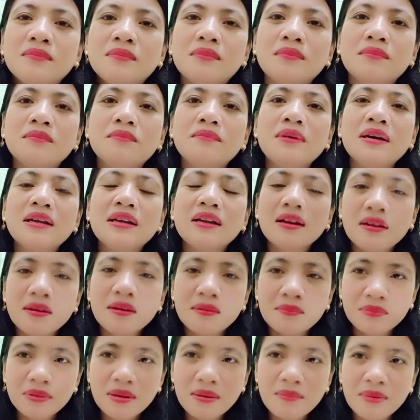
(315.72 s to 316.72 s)

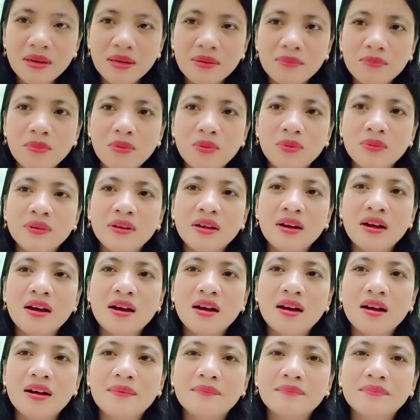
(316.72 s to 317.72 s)
mararamdaman mo
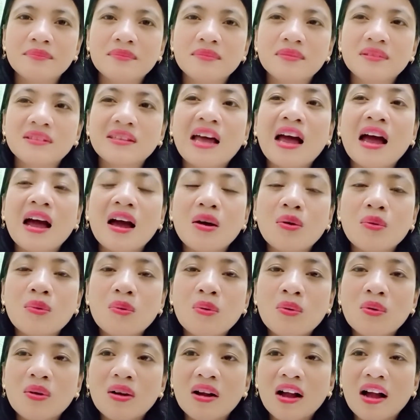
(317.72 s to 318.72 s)
na tao
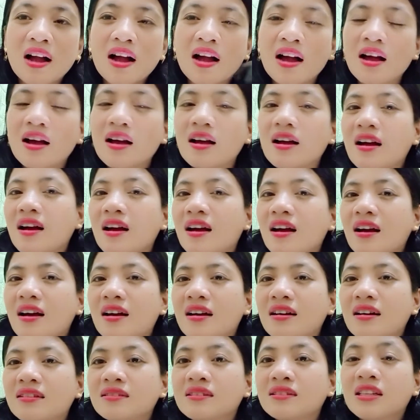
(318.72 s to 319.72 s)
ka
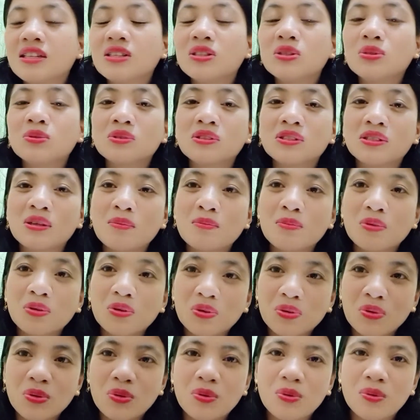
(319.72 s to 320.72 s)
dito sa
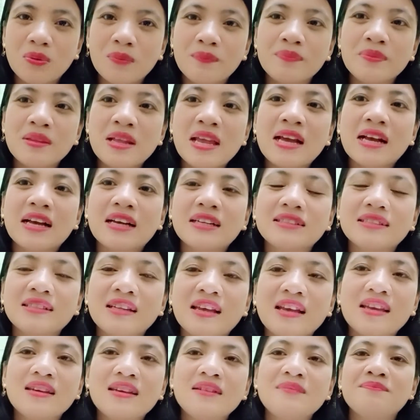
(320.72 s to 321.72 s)
mundo.
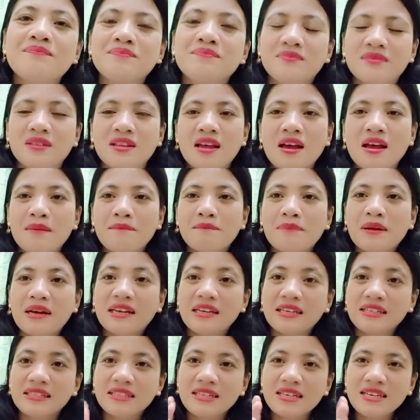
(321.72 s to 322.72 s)
Kasi, pag
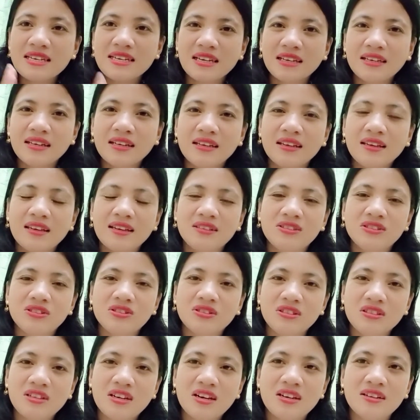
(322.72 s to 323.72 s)
hindi ka nag
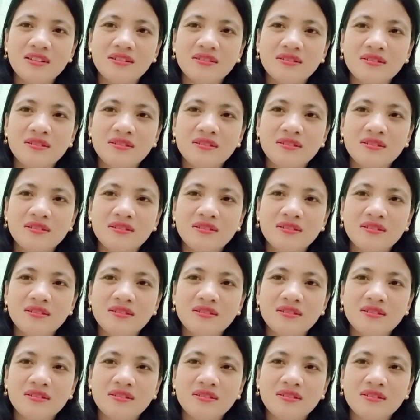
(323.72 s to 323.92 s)
enjoy yan,